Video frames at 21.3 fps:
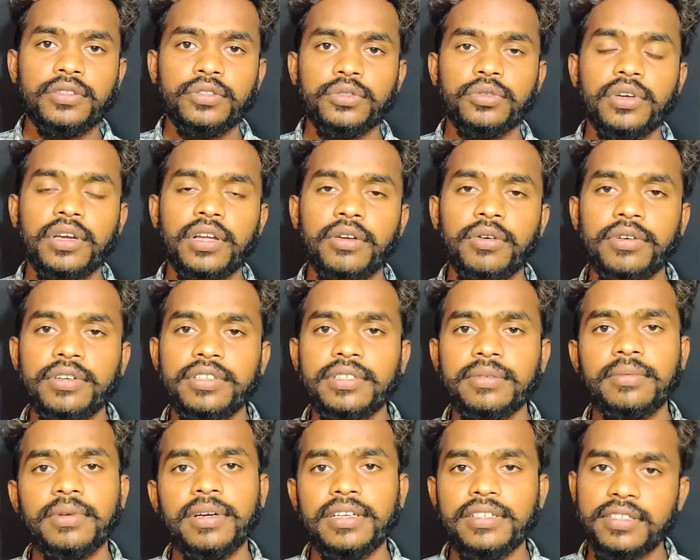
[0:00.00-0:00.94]
सो हेलो
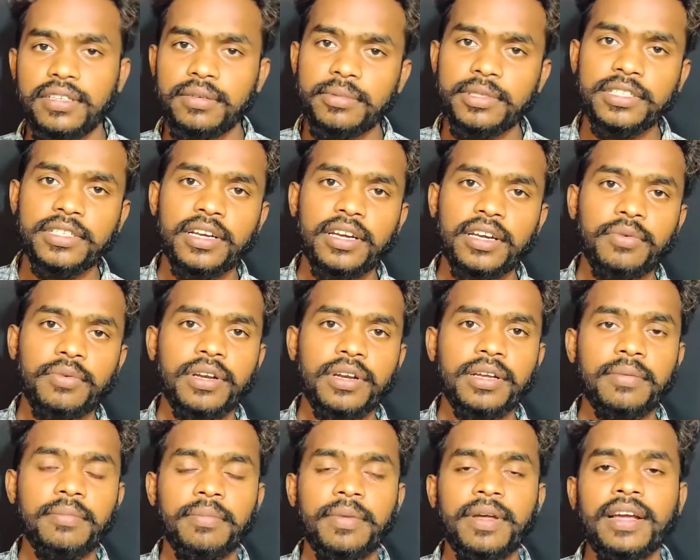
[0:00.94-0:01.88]
सब गाइस नमस्कार
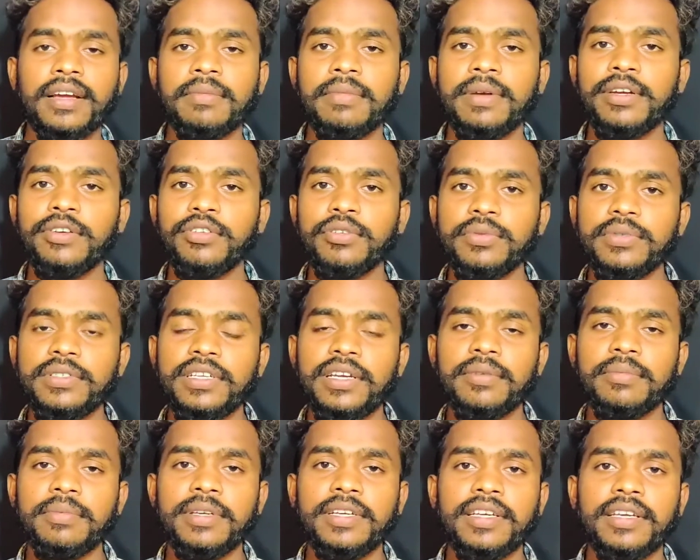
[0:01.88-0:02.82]
वेलकम बैक माय यूट्यूब
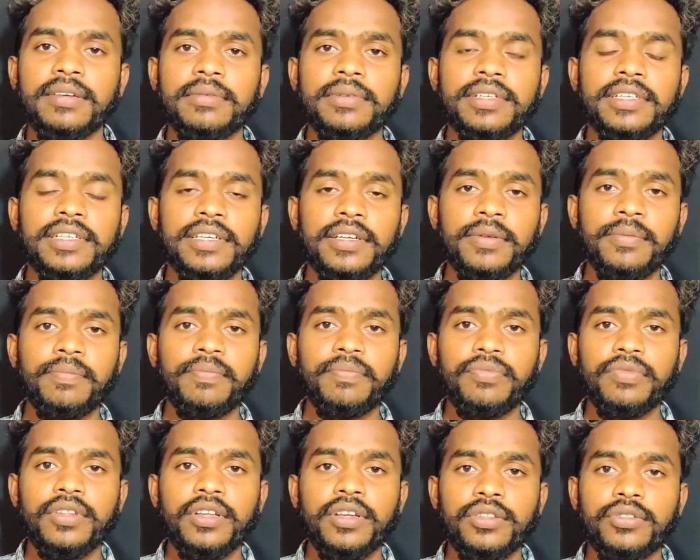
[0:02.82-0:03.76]
चैनल पी के
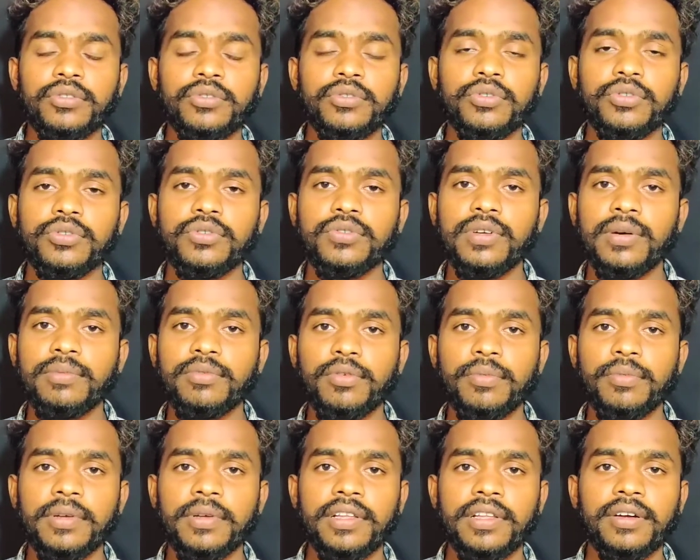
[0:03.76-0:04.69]
तो दोस्तों
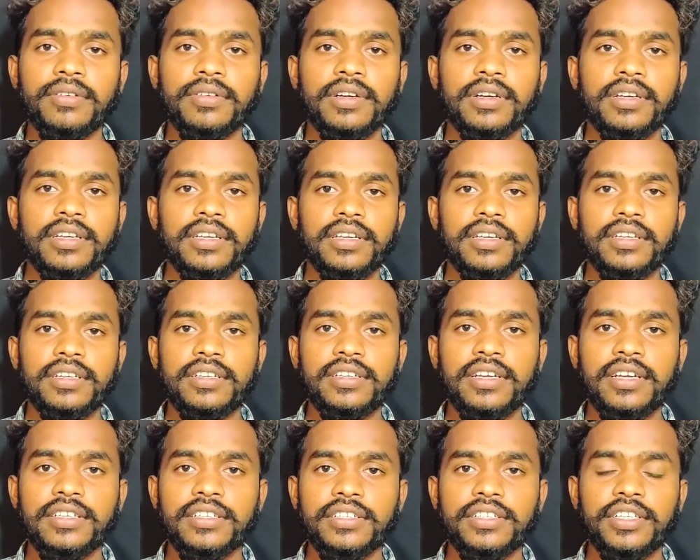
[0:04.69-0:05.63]
आपको पता होगा कि
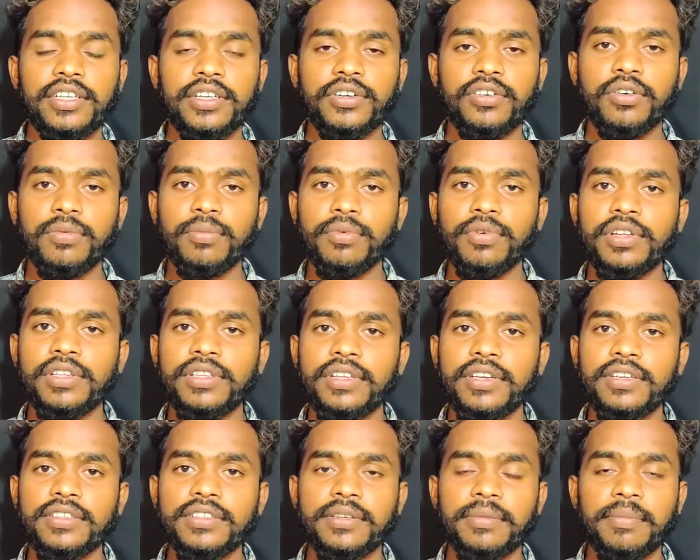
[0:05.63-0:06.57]
इंडिया से टिकटॉक पूरी
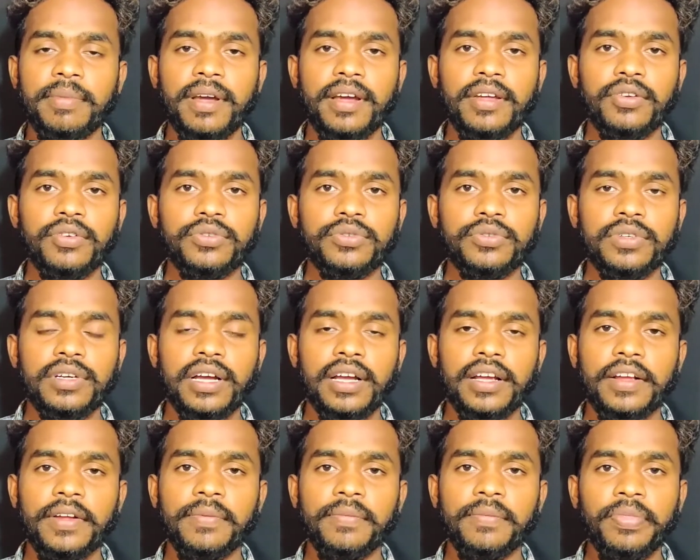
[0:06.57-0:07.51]
तरह से बैन हो चुका
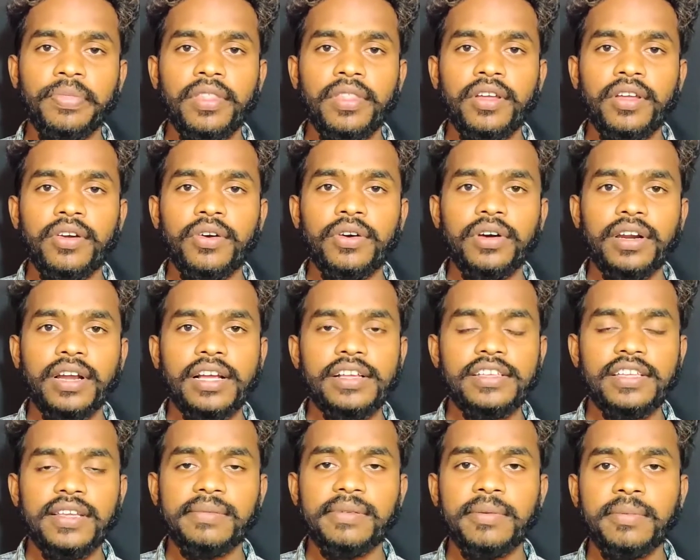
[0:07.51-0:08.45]
है और
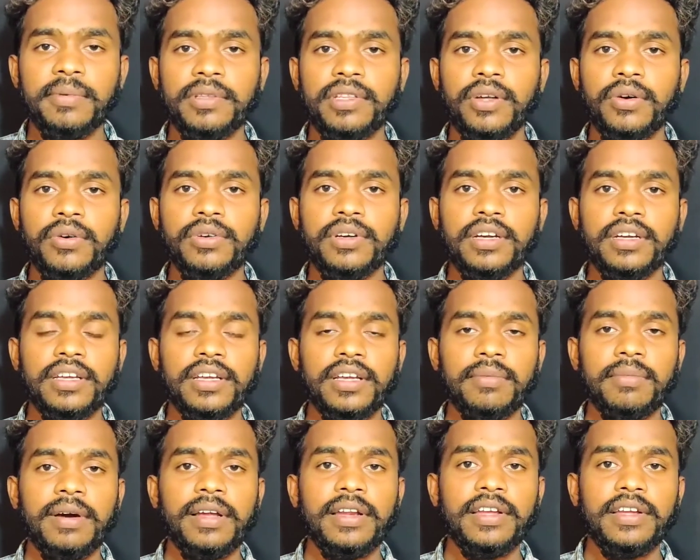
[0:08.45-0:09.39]
गाइस ये भी पता होगा कि
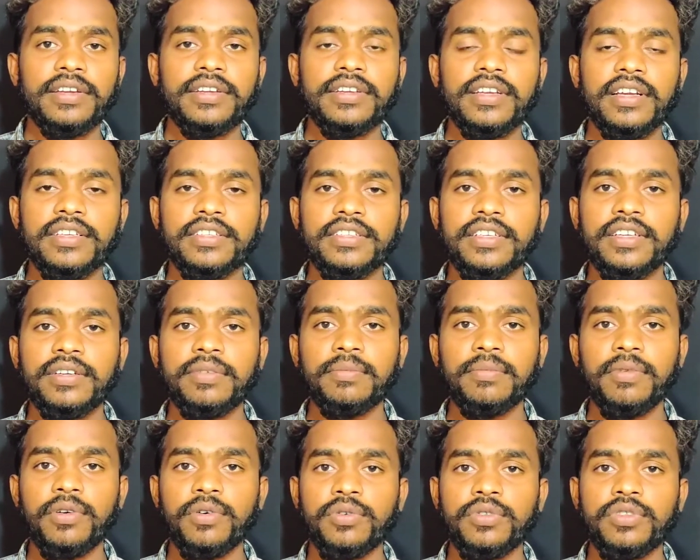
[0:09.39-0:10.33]
हमारे इंडिया से
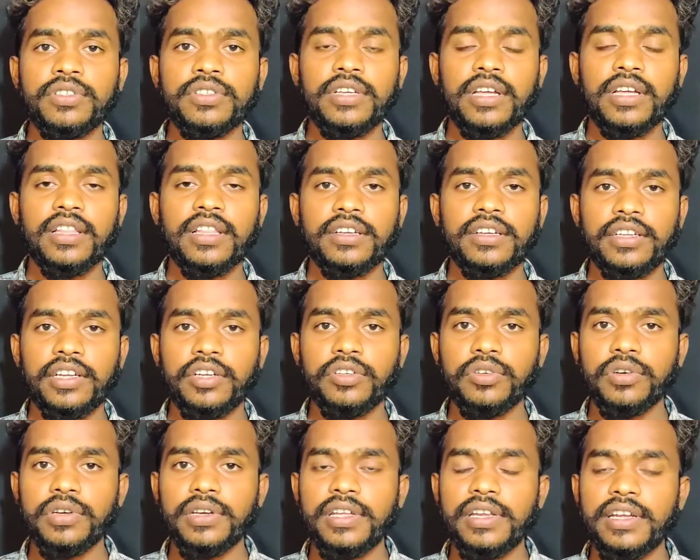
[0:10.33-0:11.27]
बहुत ही ज़्यादा
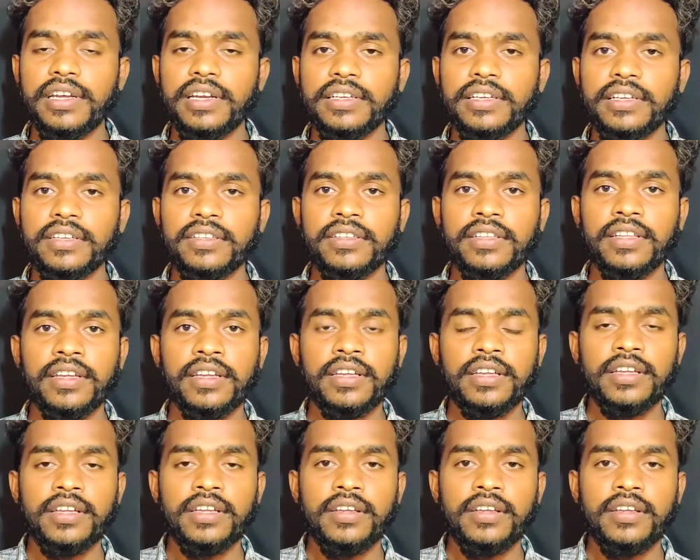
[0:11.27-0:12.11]
टिकटॉक क्रिएटर्स थे